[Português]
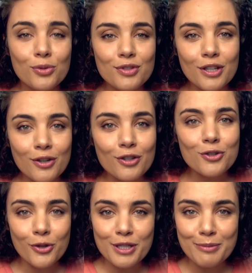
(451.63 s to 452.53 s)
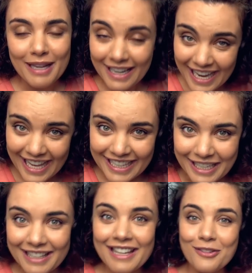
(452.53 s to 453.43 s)
do senhor Jones
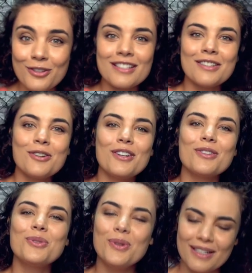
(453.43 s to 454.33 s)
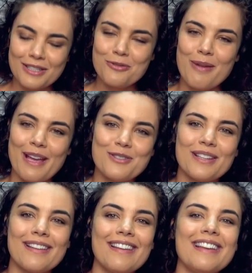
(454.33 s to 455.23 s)
Marilene, que é torcedor do Orlando
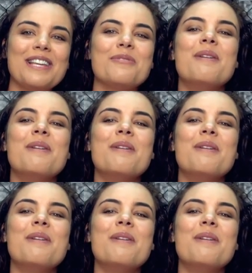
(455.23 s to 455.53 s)
Magic e que,